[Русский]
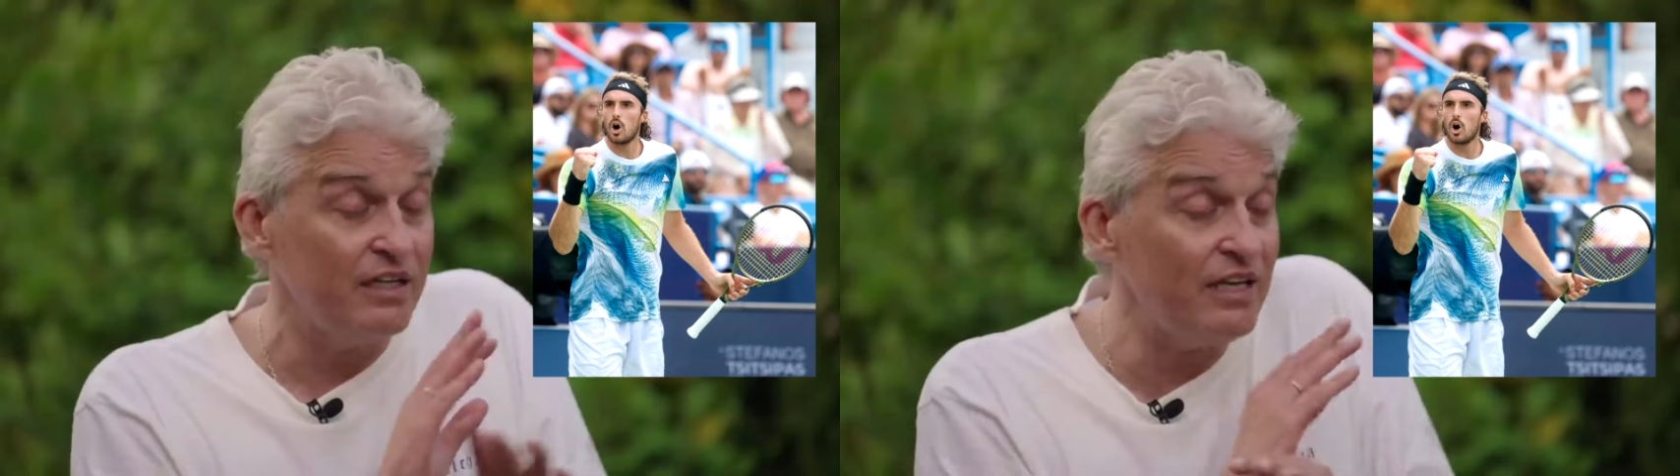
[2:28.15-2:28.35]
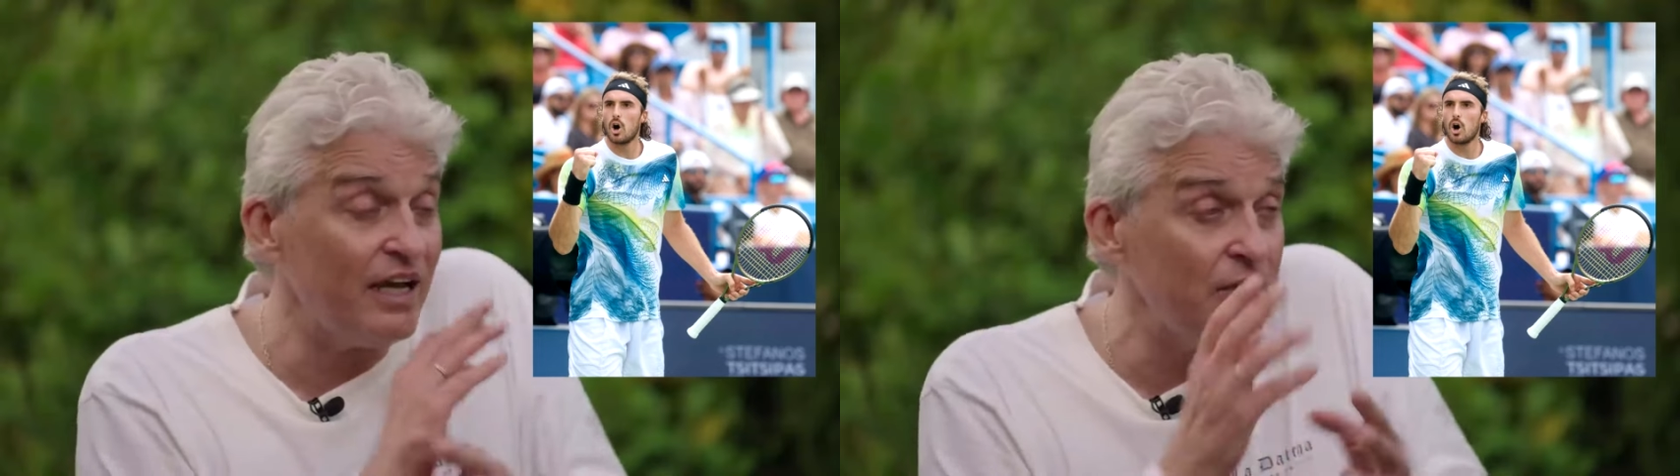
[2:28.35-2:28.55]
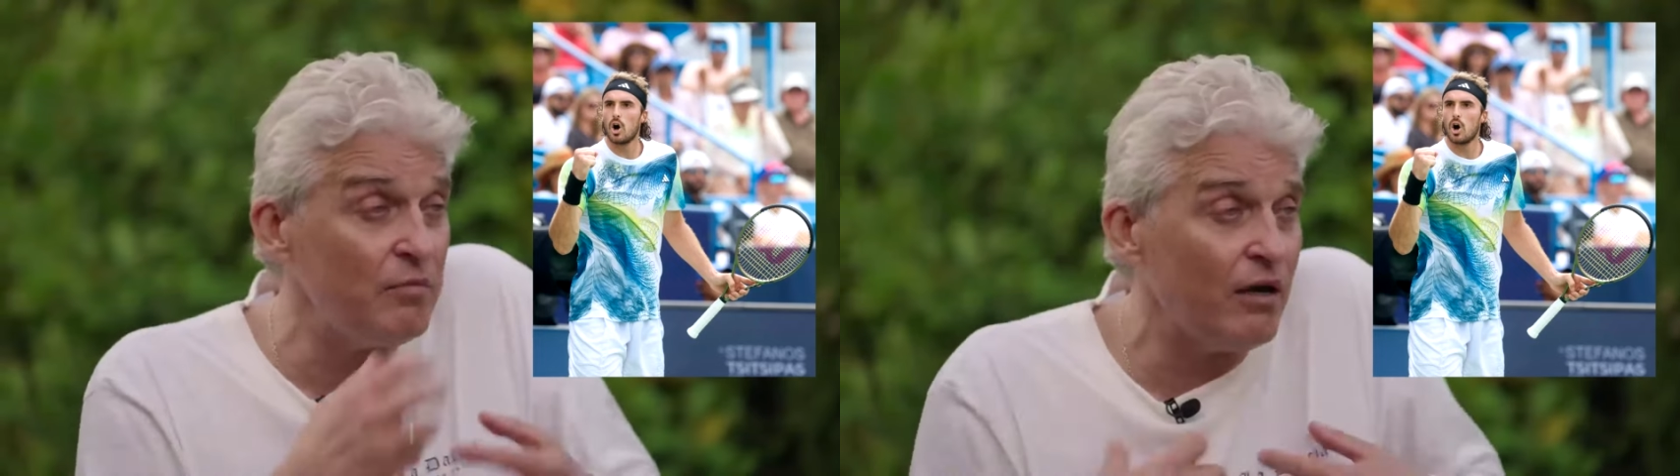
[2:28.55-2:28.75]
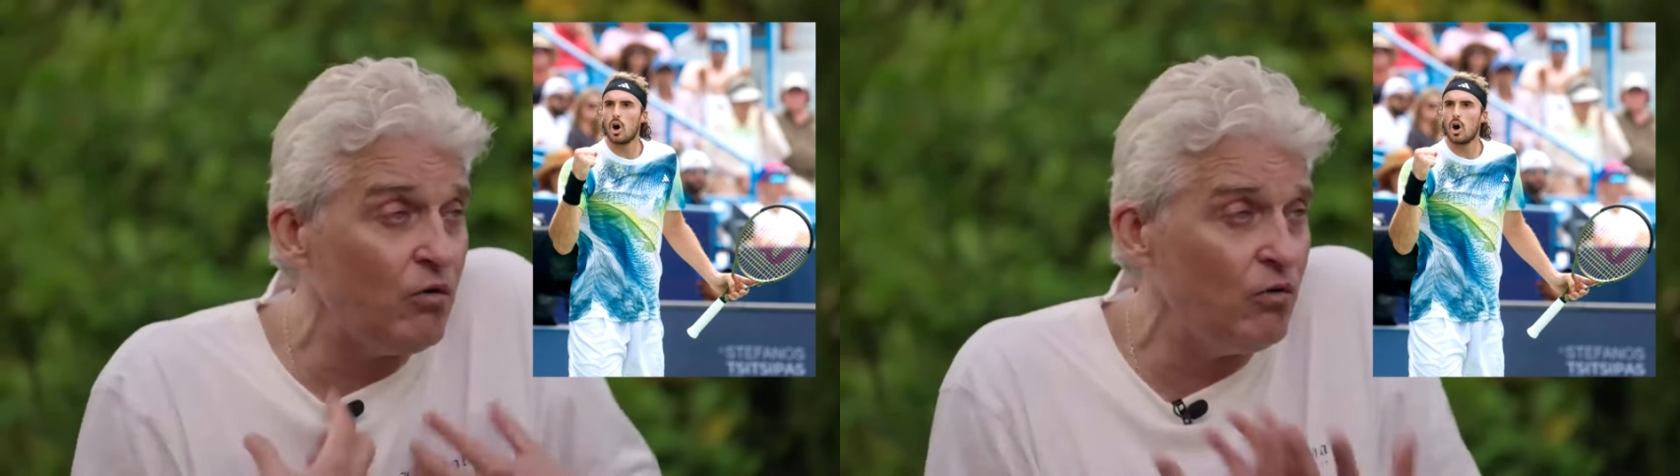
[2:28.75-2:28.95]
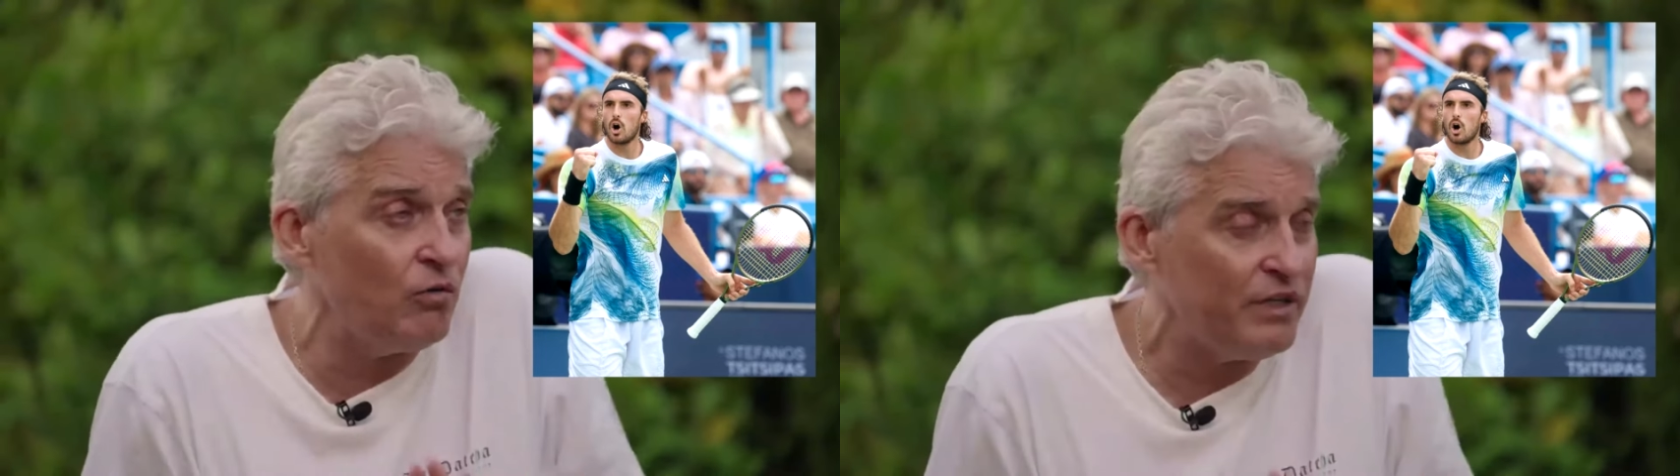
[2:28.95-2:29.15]
я не
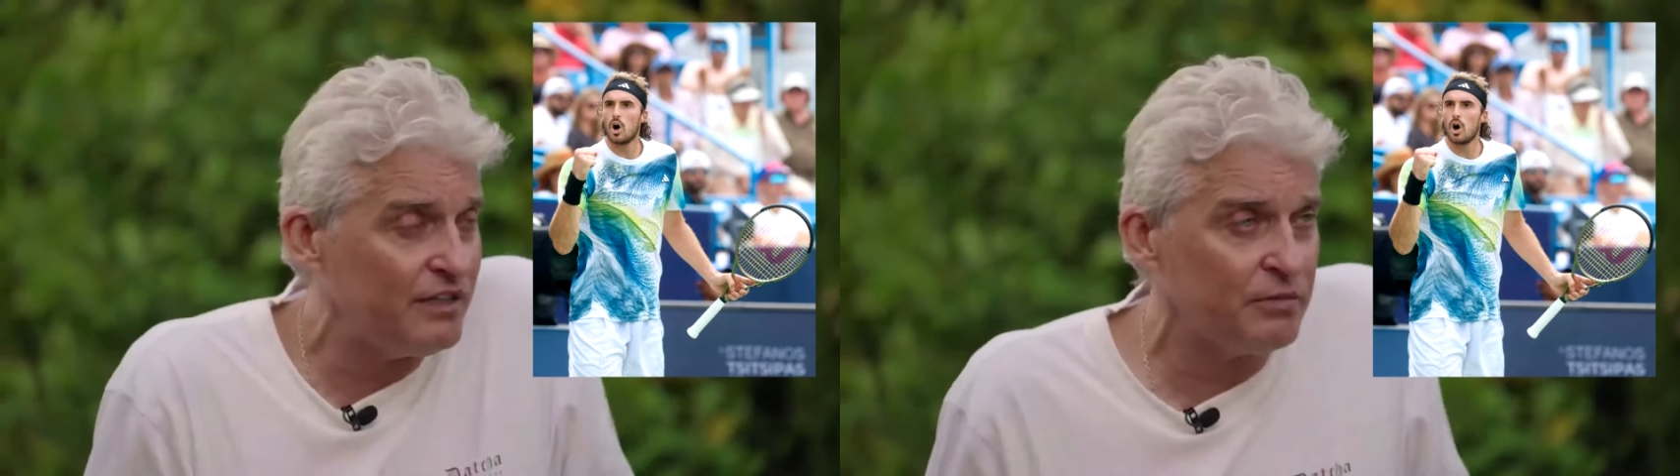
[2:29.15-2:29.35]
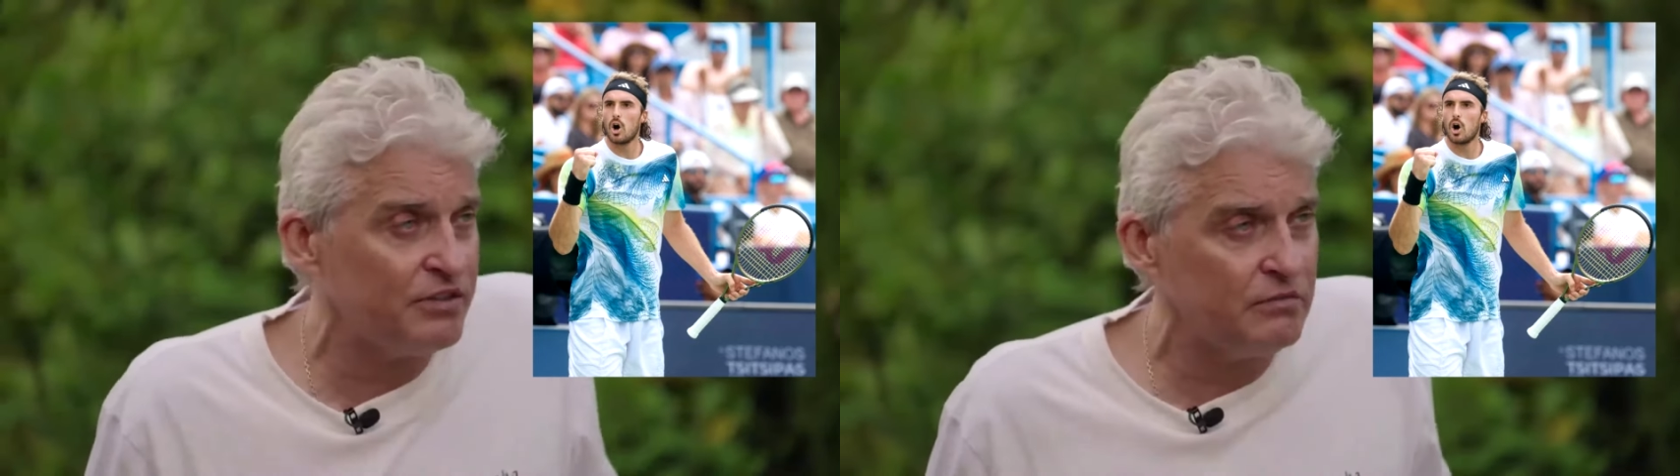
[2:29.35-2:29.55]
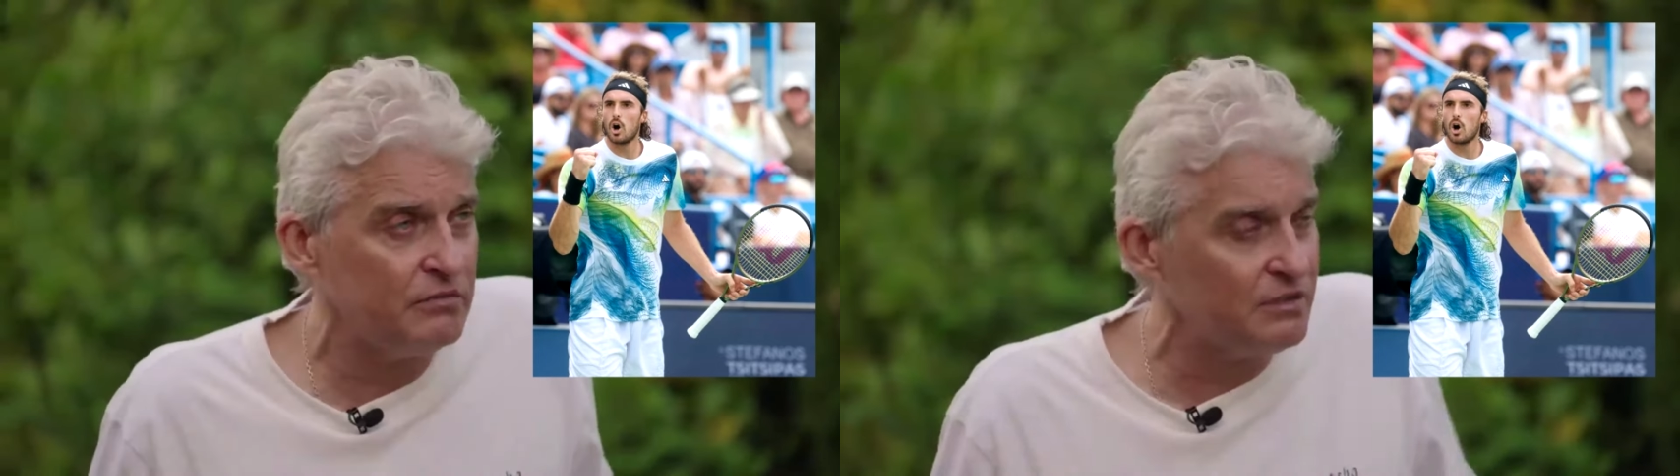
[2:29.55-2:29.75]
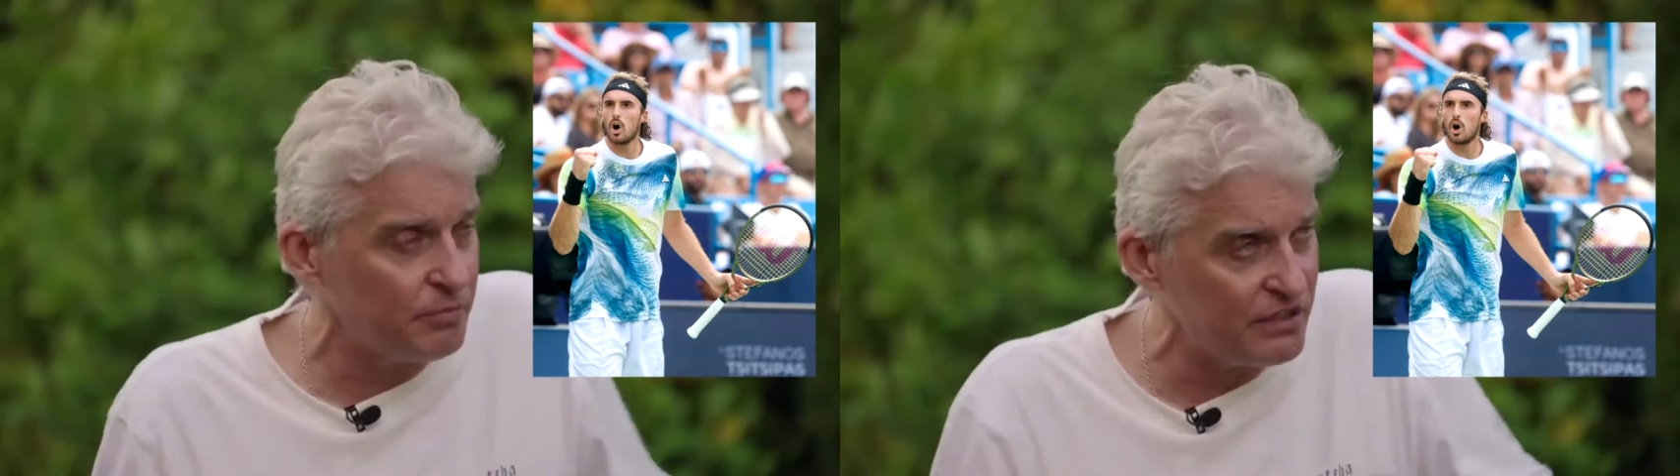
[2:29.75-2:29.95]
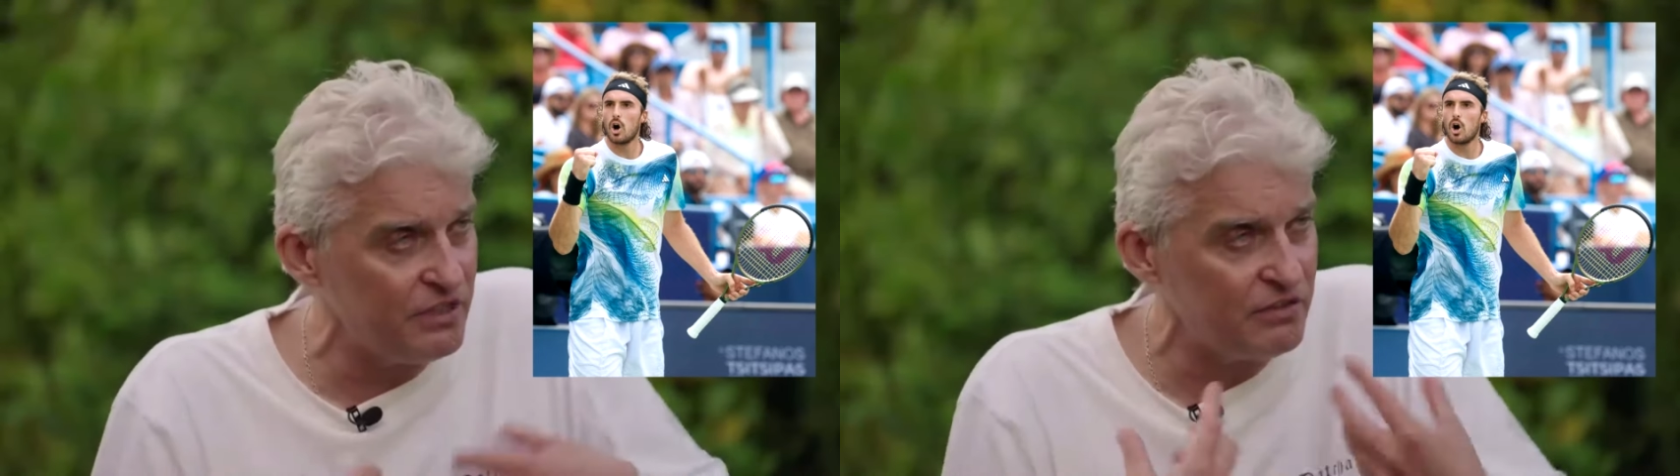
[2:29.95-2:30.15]
могу, мне это, против, это
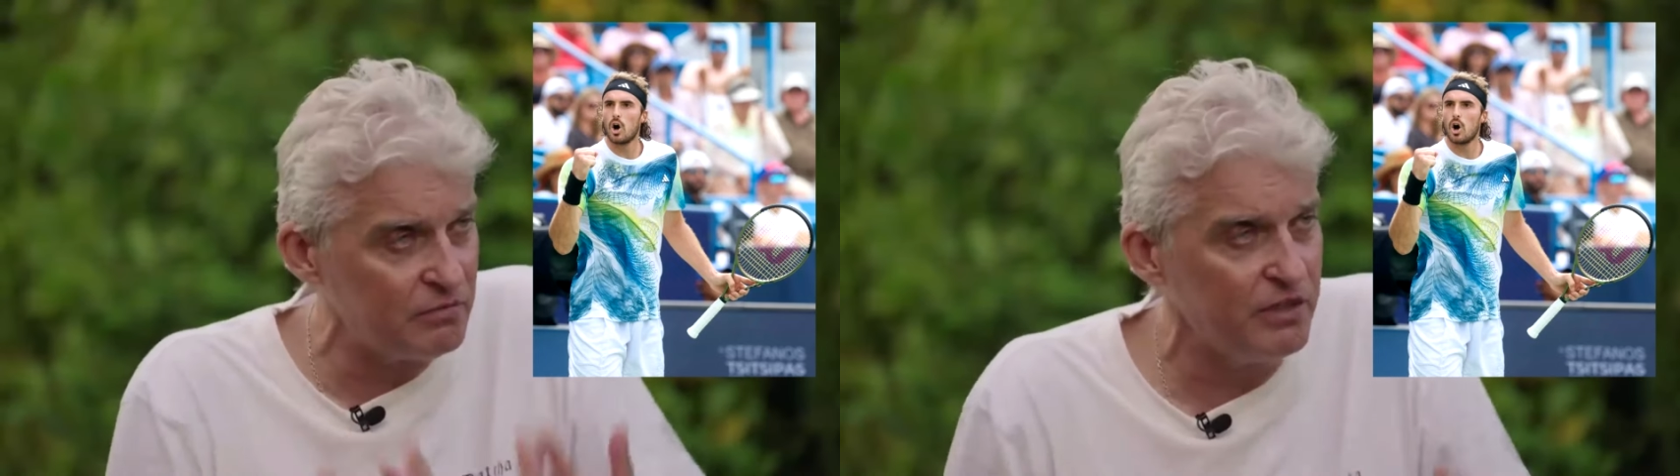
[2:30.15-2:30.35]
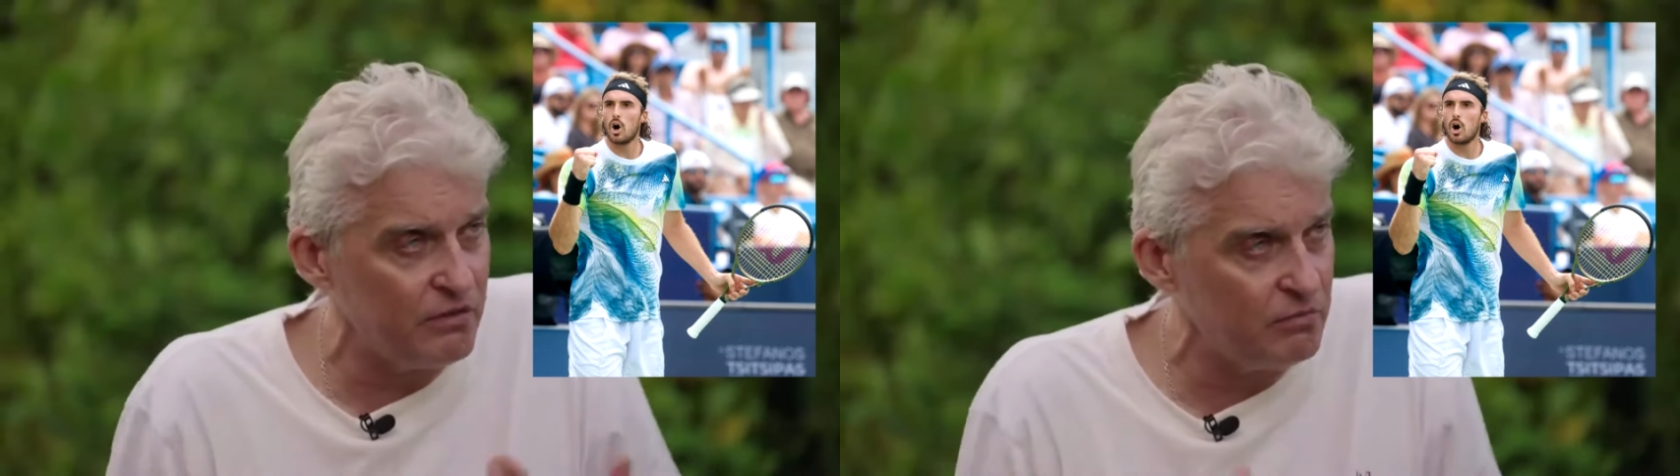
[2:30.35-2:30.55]
противит моей,